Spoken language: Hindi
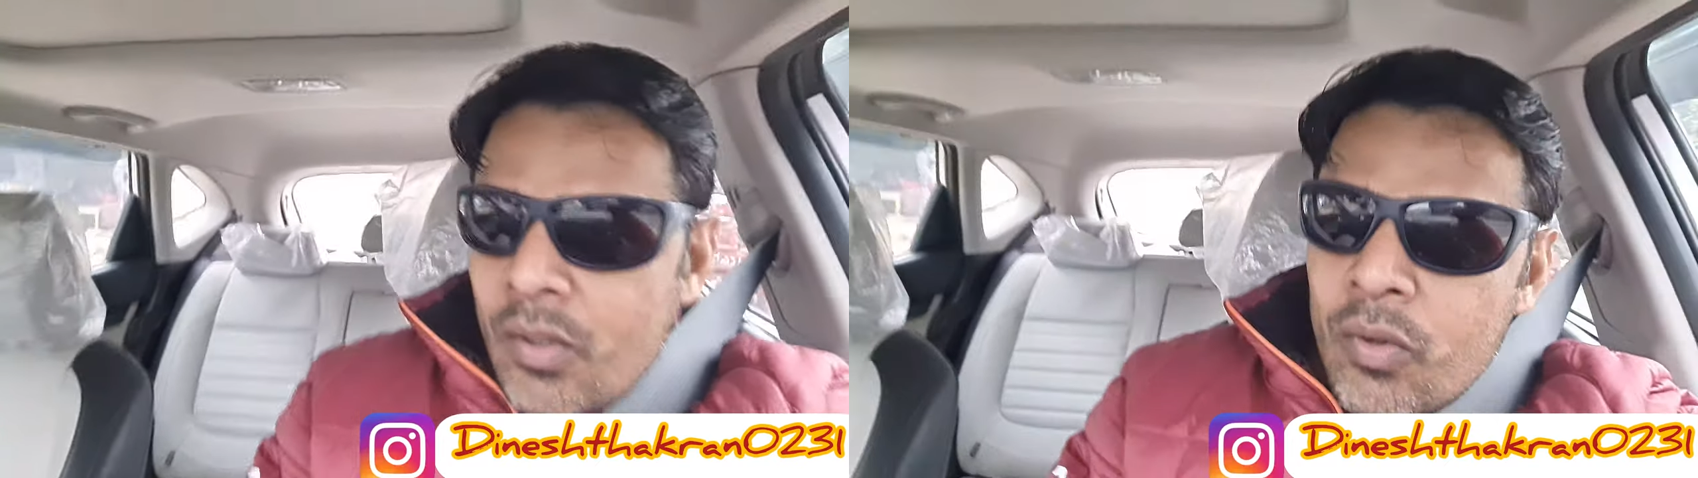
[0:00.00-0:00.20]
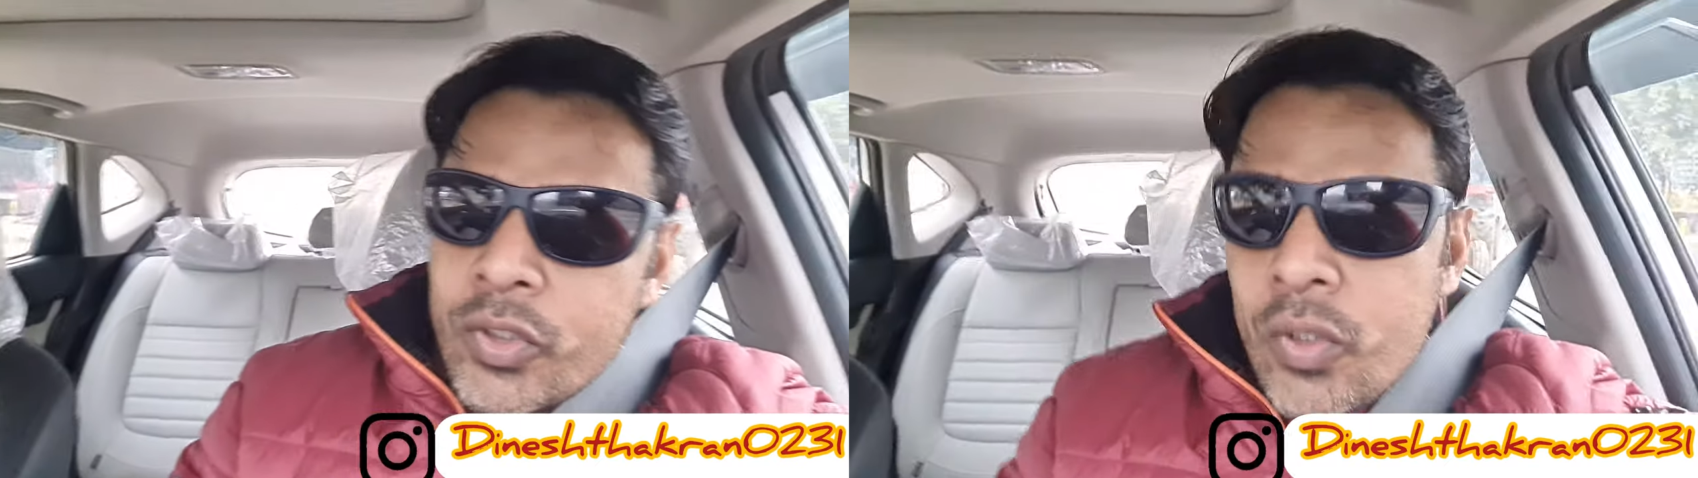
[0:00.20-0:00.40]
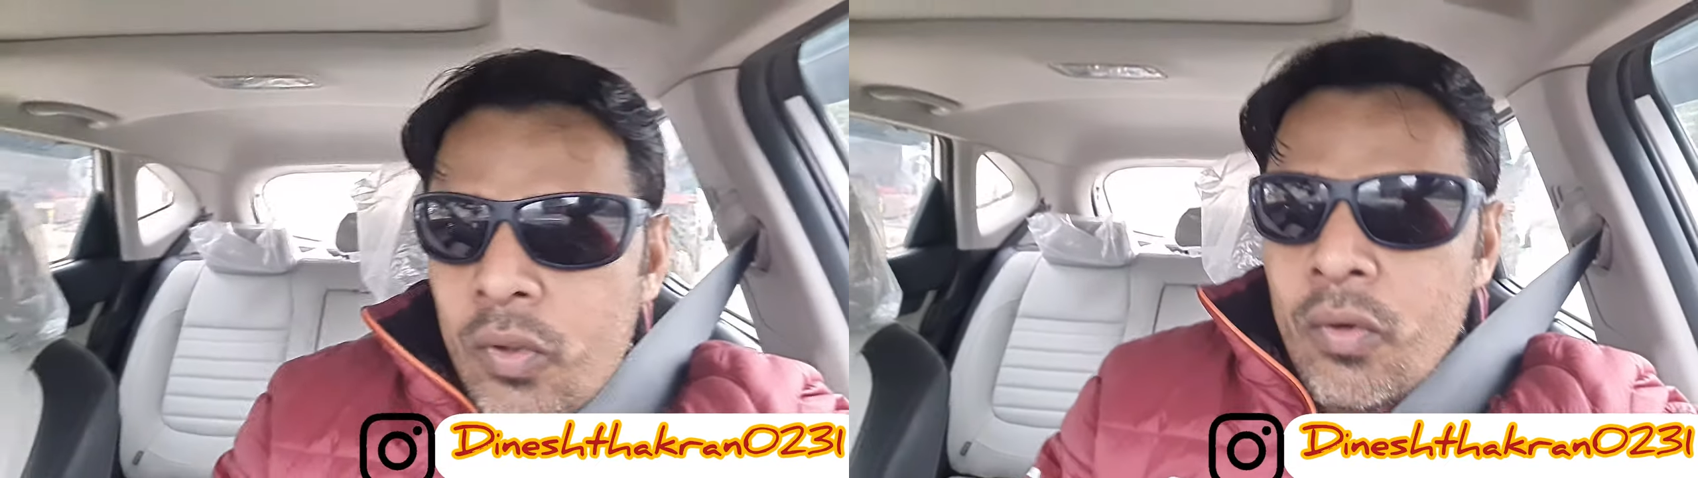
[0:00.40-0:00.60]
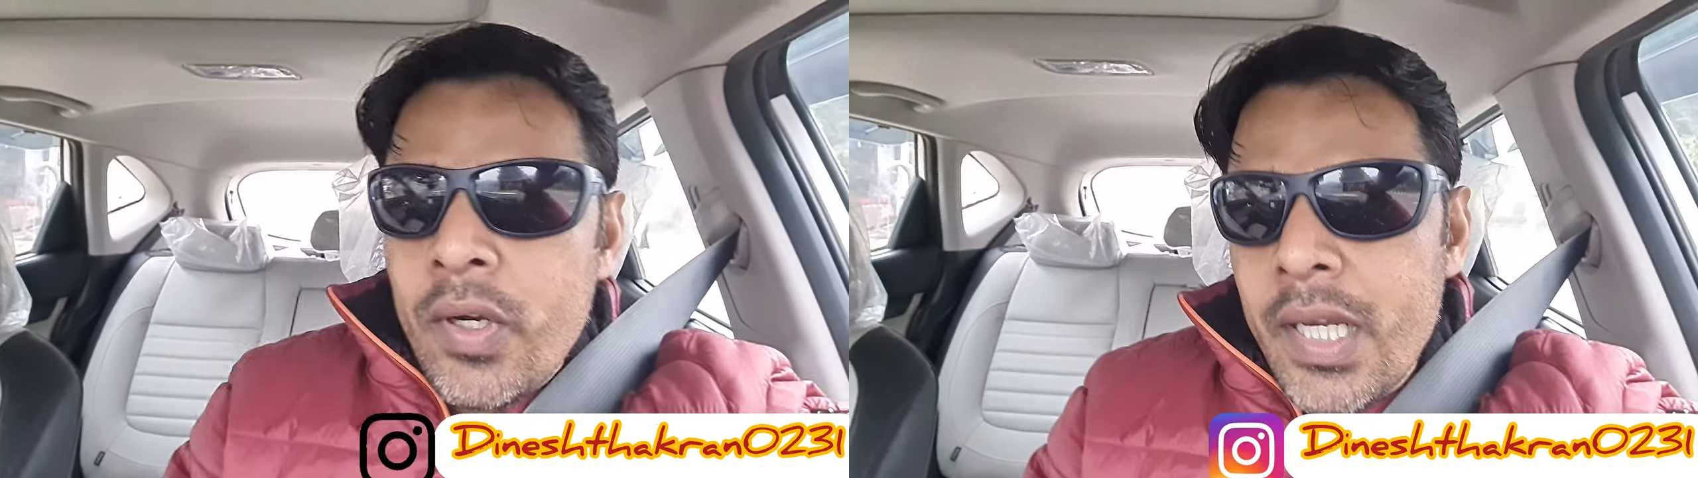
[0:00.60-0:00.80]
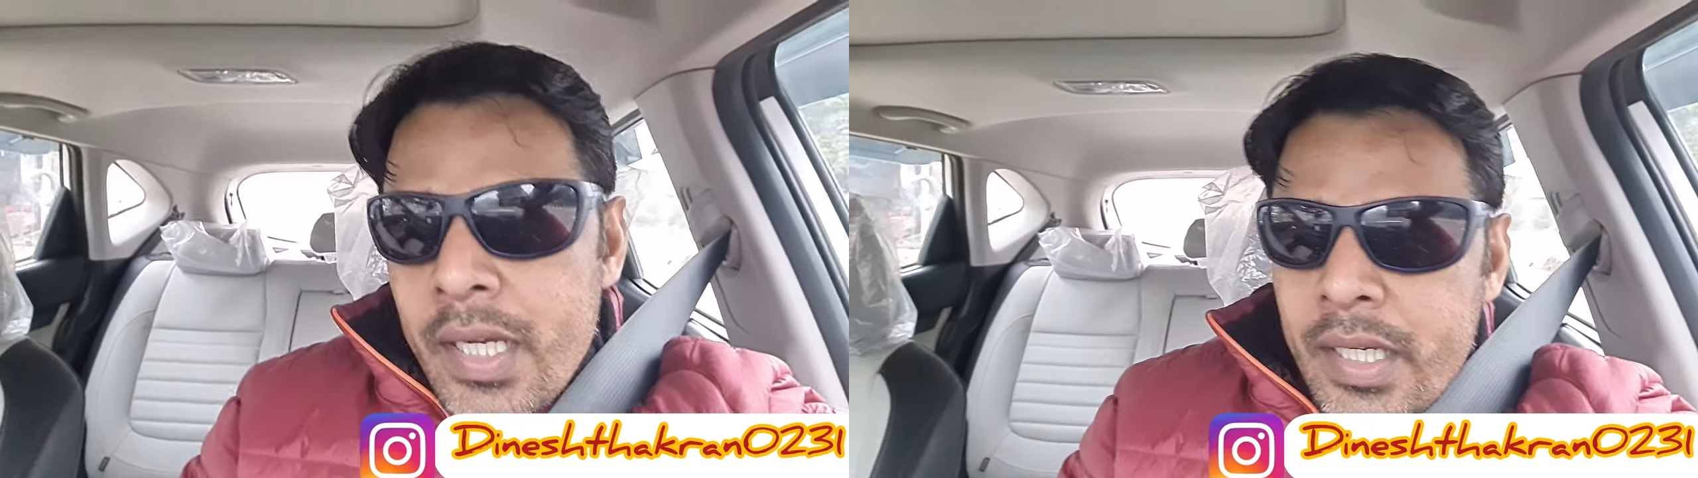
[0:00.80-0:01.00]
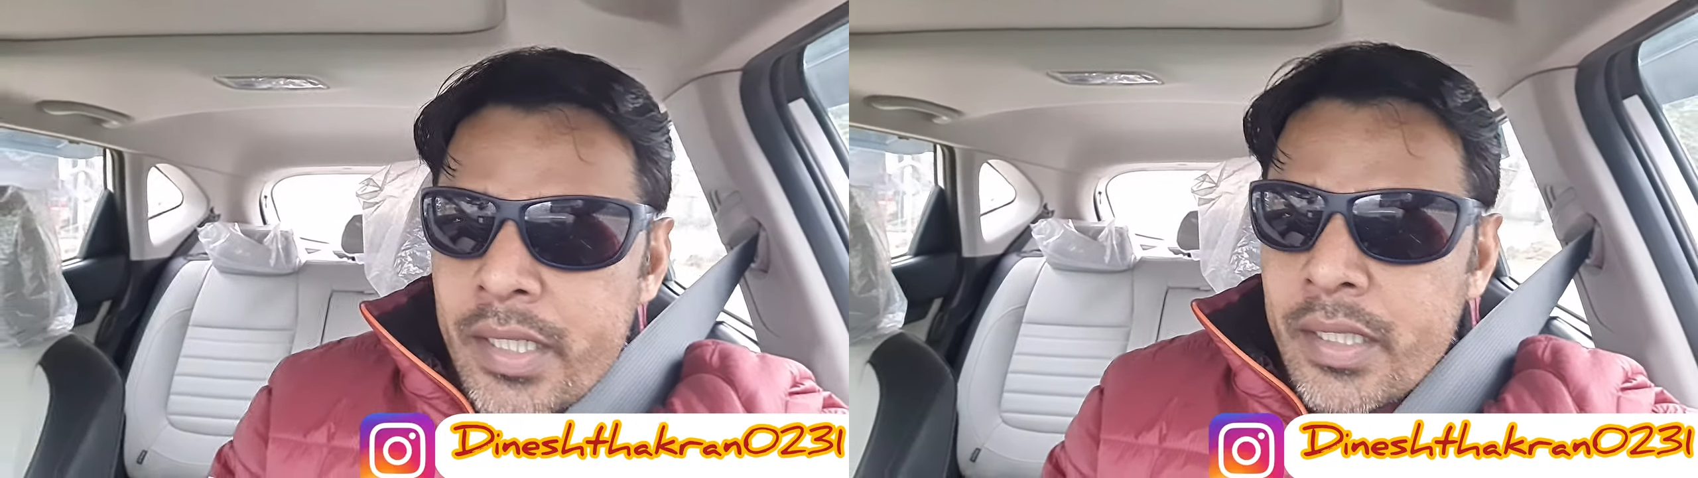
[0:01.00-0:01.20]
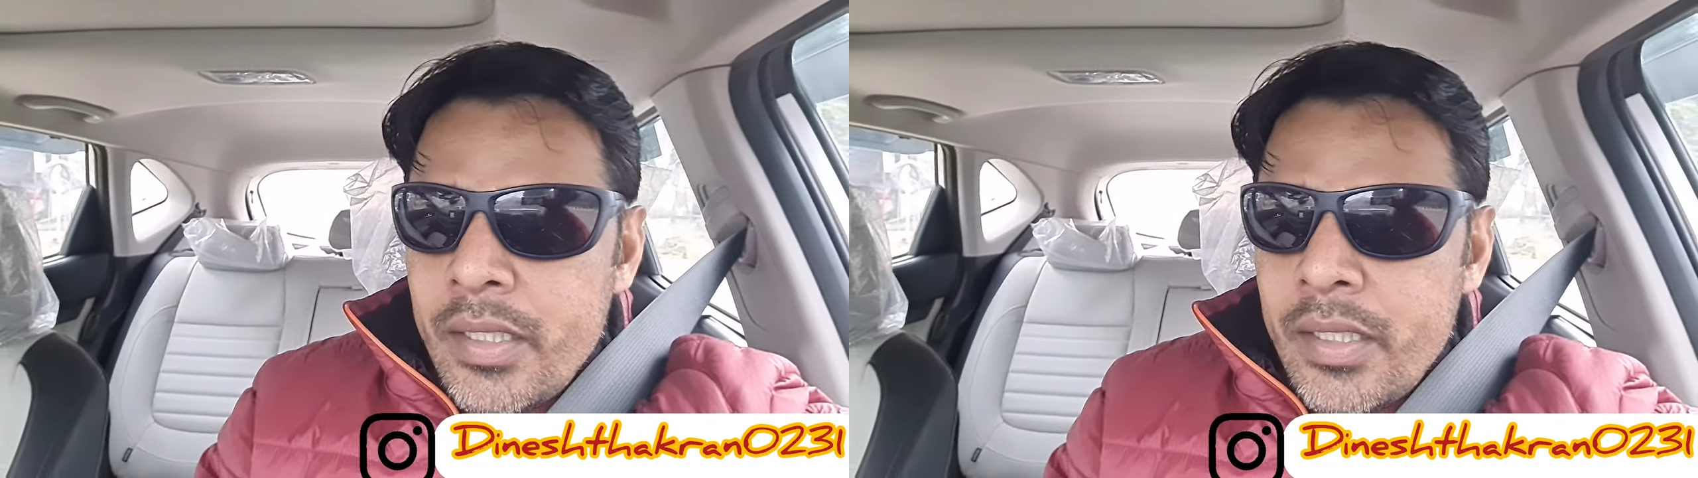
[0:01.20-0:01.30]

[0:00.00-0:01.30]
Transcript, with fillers: और जो ऑयल है